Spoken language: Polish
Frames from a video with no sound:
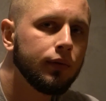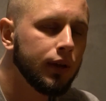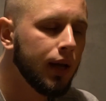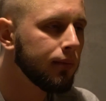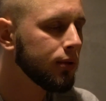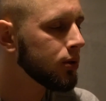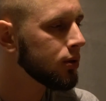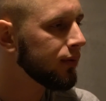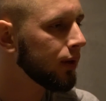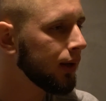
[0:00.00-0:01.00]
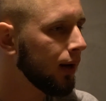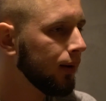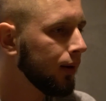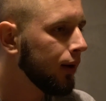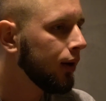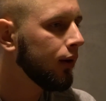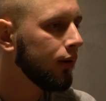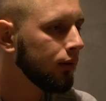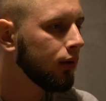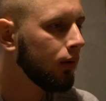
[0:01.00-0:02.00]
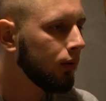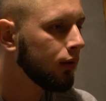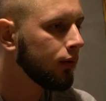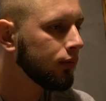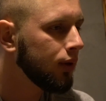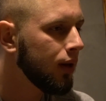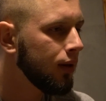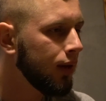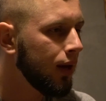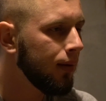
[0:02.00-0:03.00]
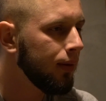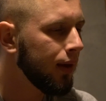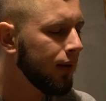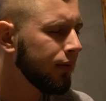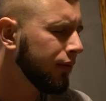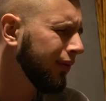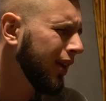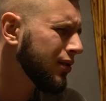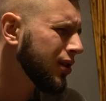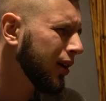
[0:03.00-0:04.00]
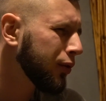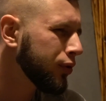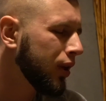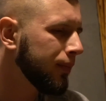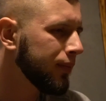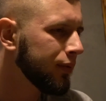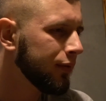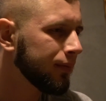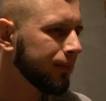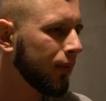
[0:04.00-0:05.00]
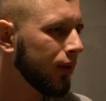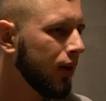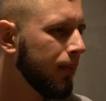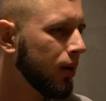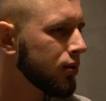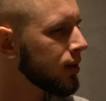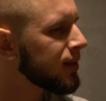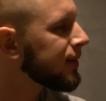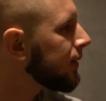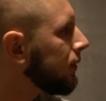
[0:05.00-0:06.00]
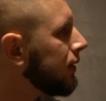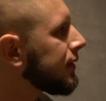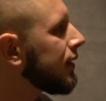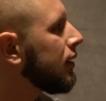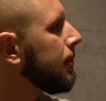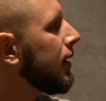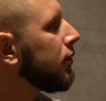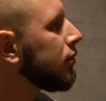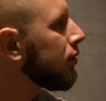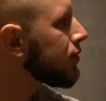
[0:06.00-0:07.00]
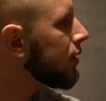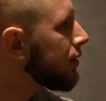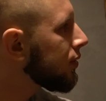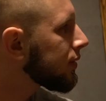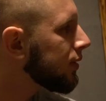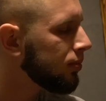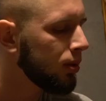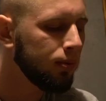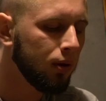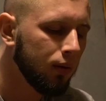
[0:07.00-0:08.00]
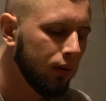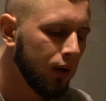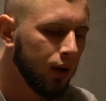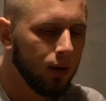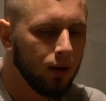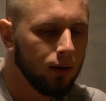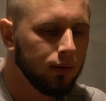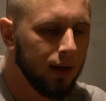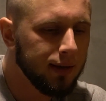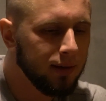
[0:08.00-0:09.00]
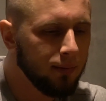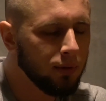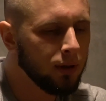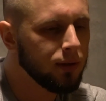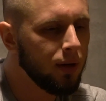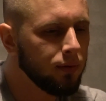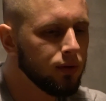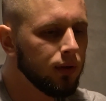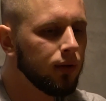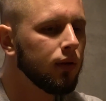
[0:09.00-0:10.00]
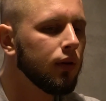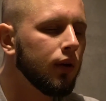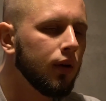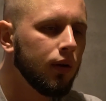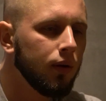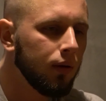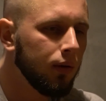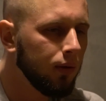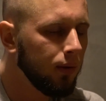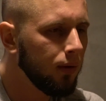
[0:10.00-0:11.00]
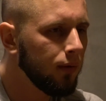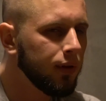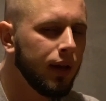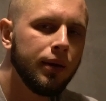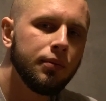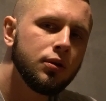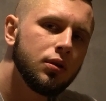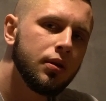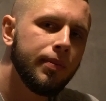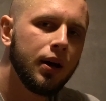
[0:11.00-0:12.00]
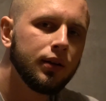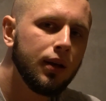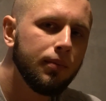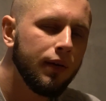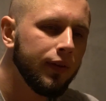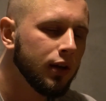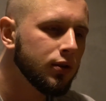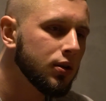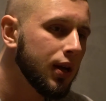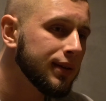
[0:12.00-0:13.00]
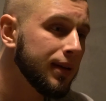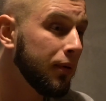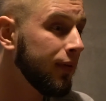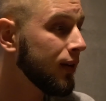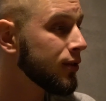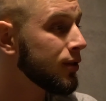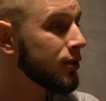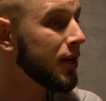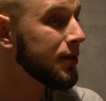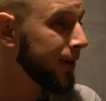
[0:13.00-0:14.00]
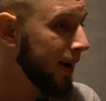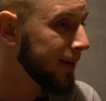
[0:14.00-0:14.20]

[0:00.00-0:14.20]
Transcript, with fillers: Wydaje mi się, że wygra. No. Nie, nie, nie, nie, że jakoś tam nie patrzę ze strony sentymentu do czyjejś osoby, bo nie znam tych dziewczyn. E, wydaje mi się, że Marta ma większe szanse, bo walczy trzeci